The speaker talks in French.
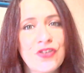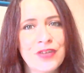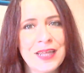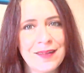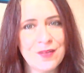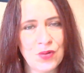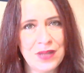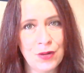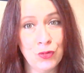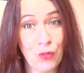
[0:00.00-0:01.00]
des quatre
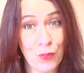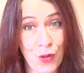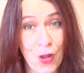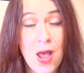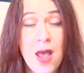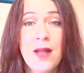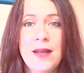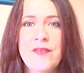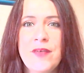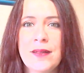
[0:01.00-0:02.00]
soldats, le tome
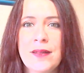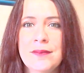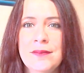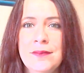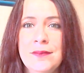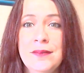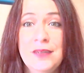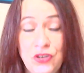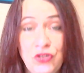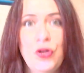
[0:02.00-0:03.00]
Les
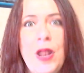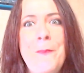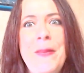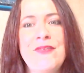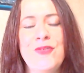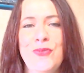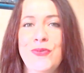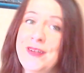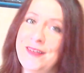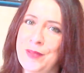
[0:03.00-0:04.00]
vertiges de la passion
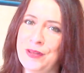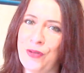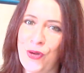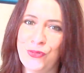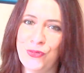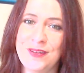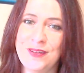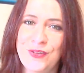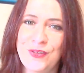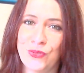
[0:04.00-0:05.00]
d'Elisabeth Hoyt aux
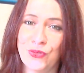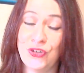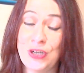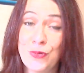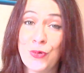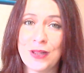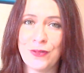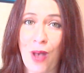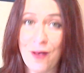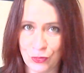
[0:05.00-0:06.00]
éditions Génie
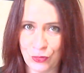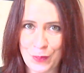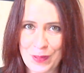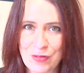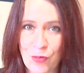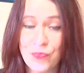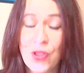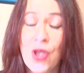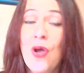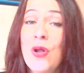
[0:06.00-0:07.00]
Collection Aventure et Passion.
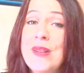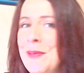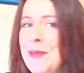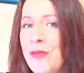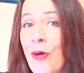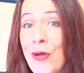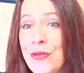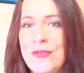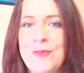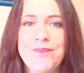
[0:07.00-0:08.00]
Elisabeth Hoyt,
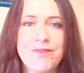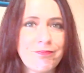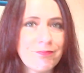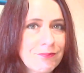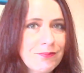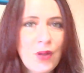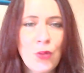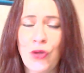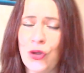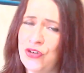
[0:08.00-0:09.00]

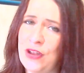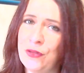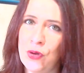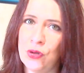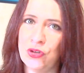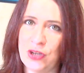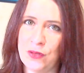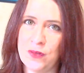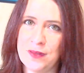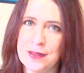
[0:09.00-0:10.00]
auteur que j'adore,
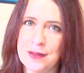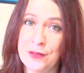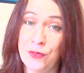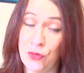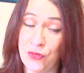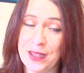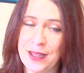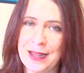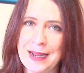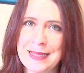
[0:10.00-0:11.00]
j'adore les deux autres sagas
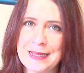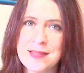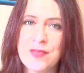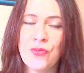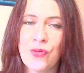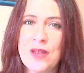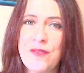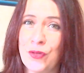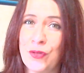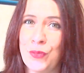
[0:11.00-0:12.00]
qu'elle a écrites, donc Les
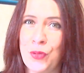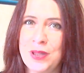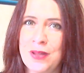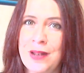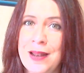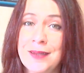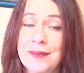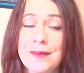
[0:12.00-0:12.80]
fantômes de and Lane